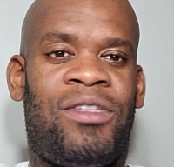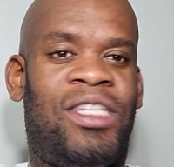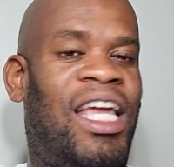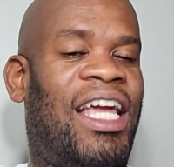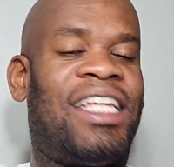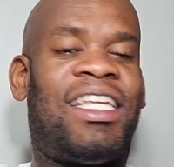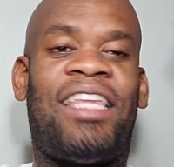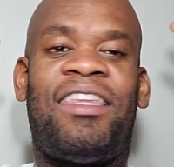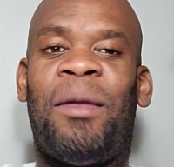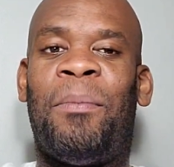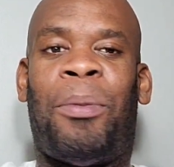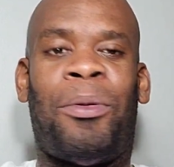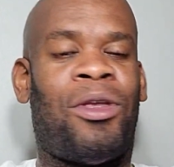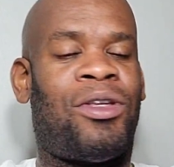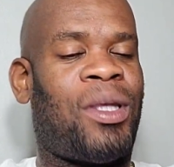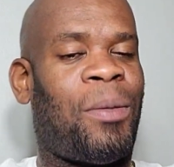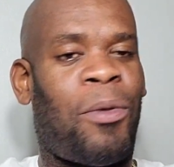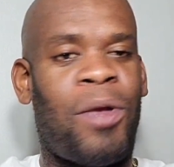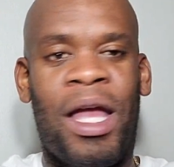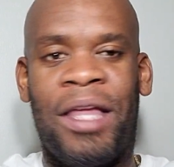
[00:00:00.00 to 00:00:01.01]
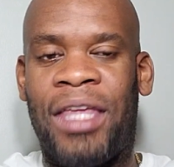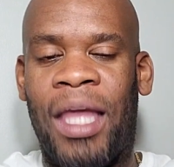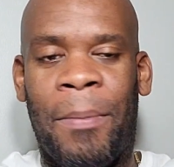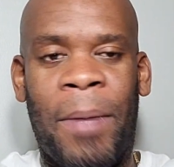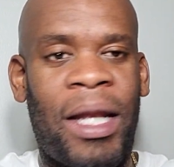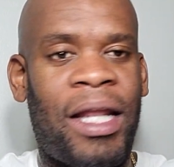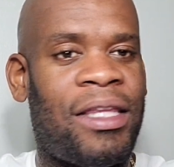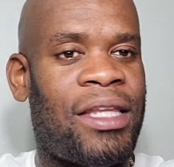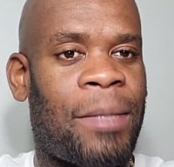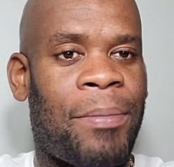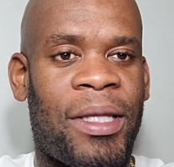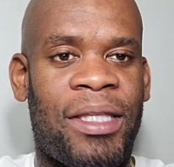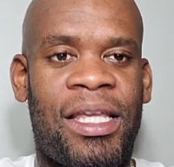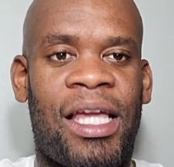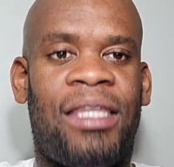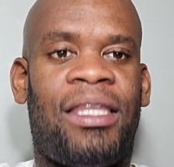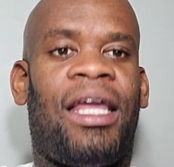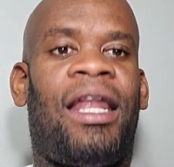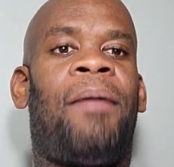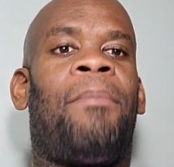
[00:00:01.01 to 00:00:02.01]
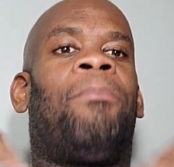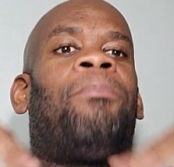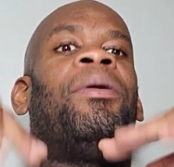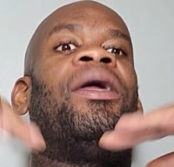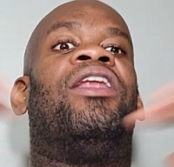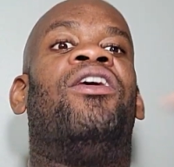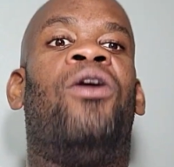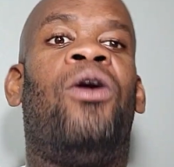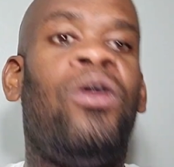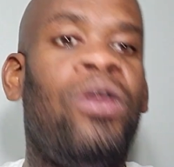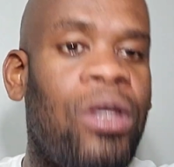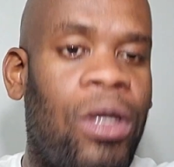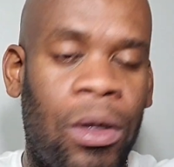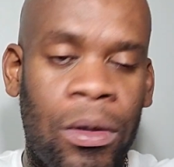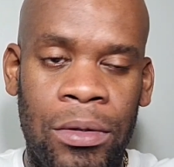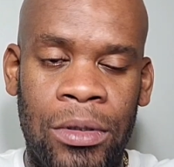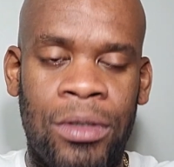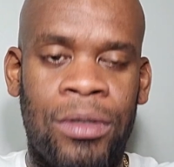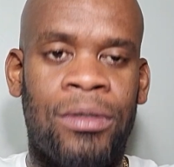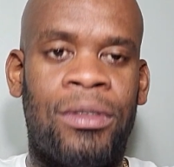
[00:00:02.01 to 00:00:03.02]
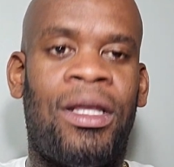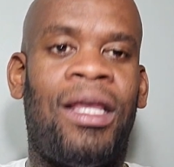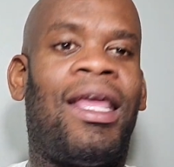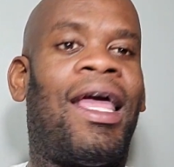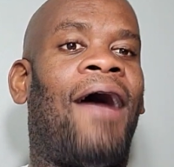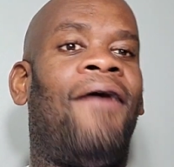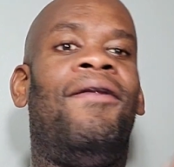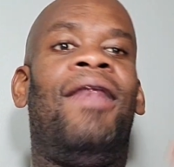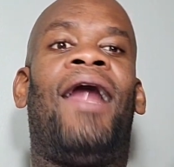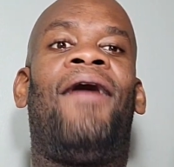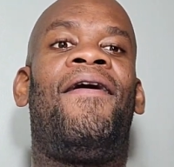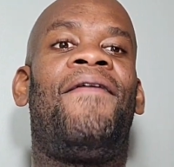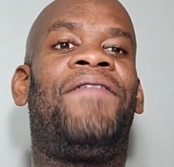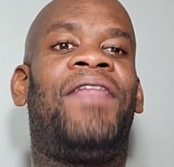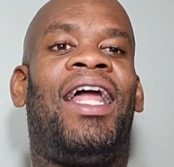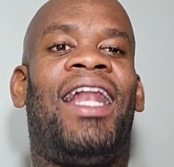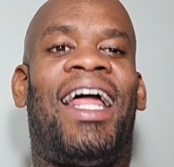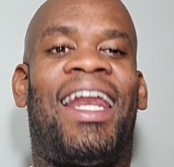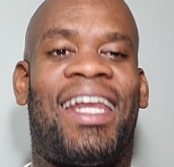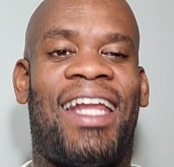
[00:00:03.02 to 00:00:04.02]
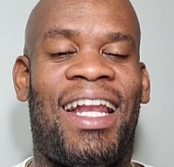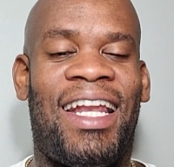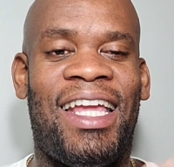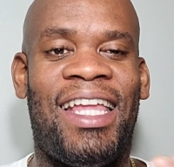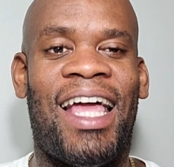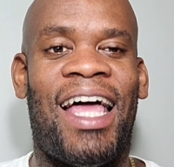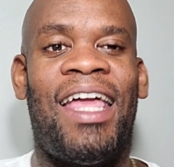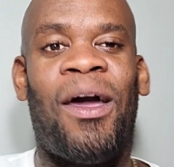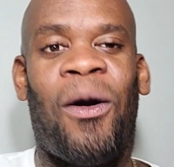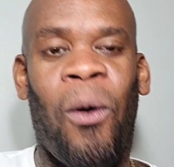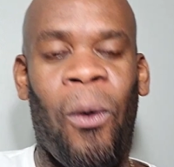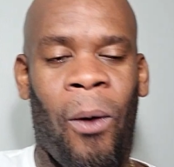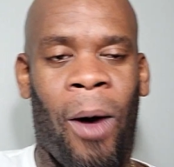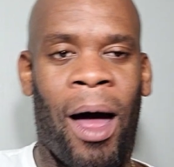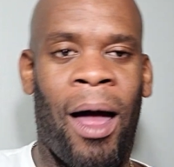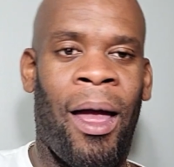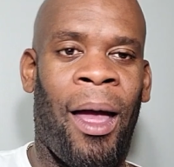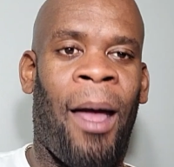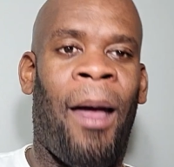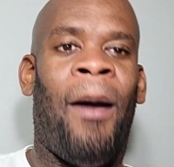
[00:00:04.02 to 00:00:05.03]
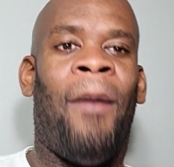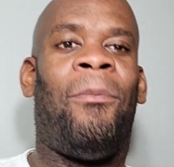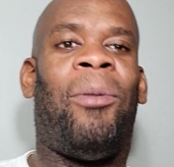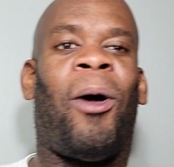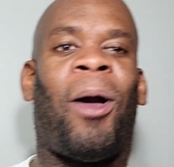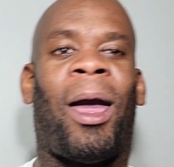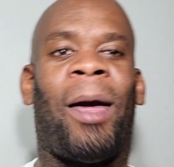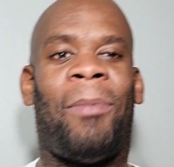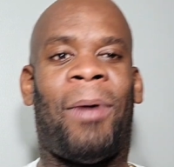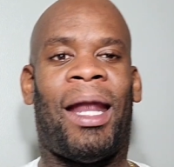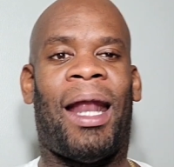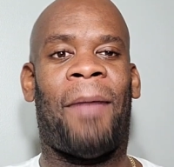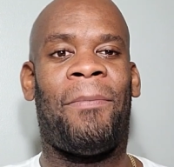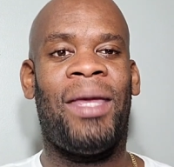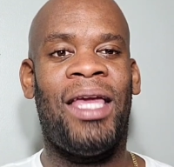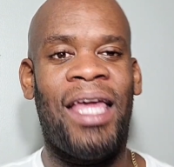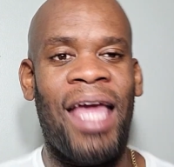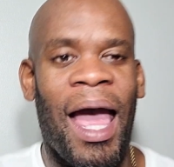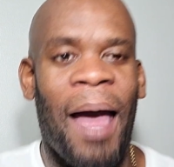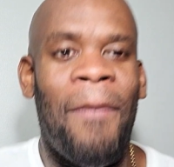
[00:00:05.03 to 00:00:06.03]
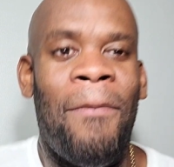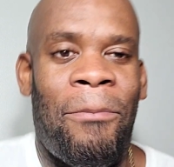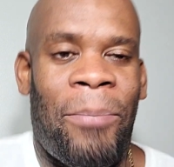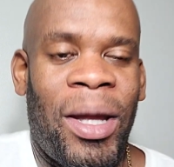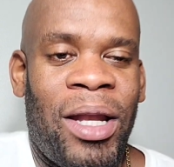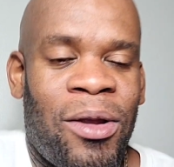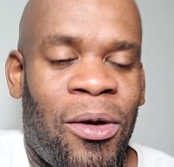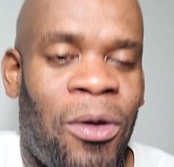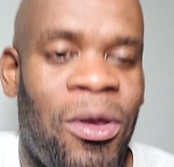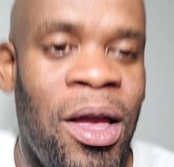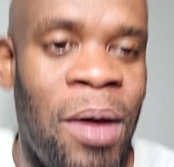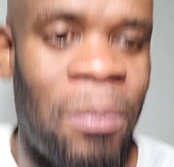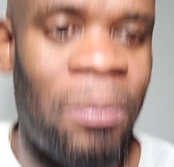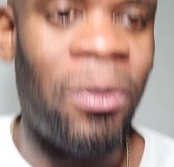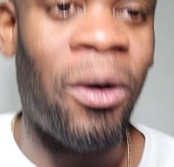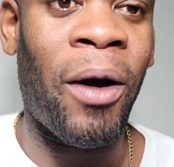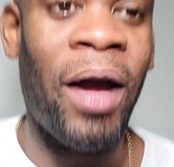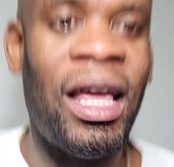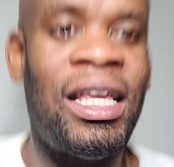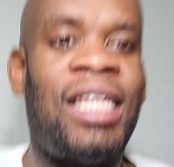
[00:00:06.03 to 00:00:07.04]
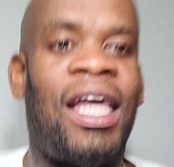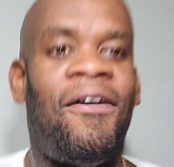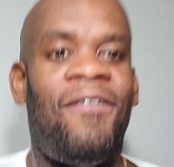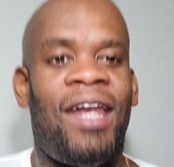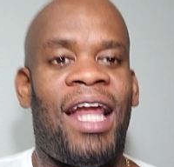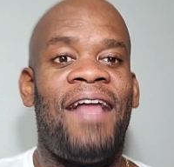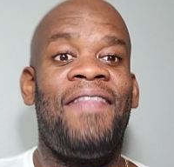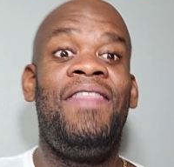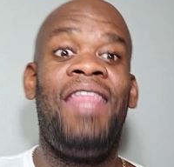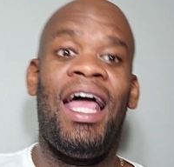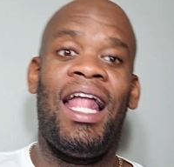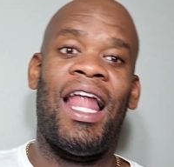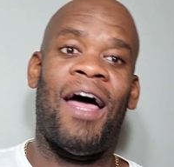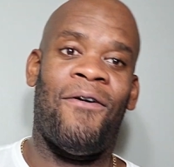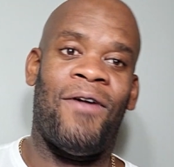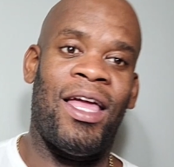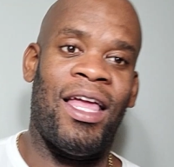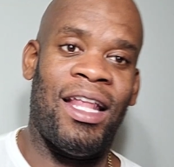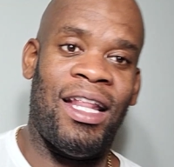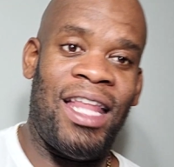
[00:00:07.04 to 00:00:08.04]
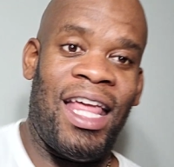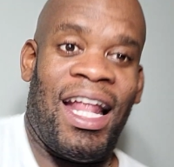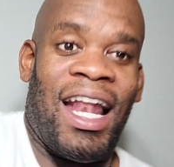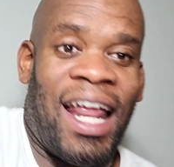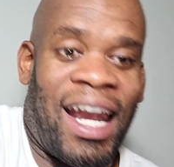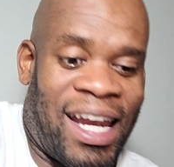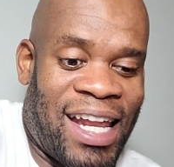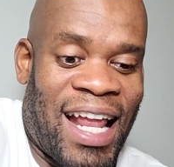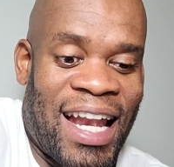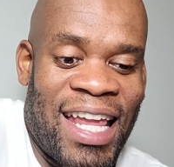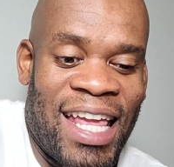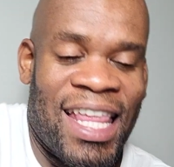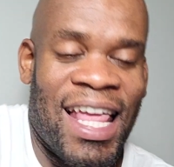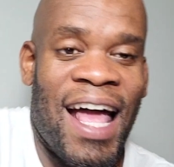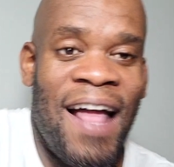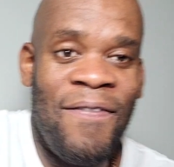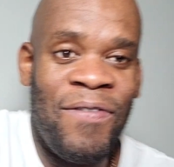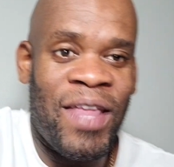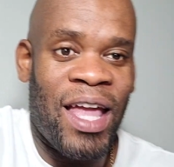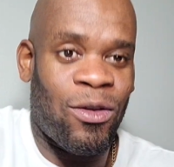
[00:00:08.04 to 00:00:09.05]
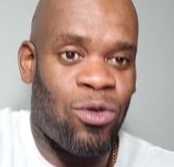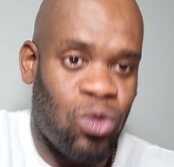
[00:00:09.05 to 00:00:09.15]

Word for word: en ese tiempo no se podían llamar independientes, eran periódicos que hablaban de la realidad de Cuba. Porque para mí el periodismo es hablar de la, de la realidad de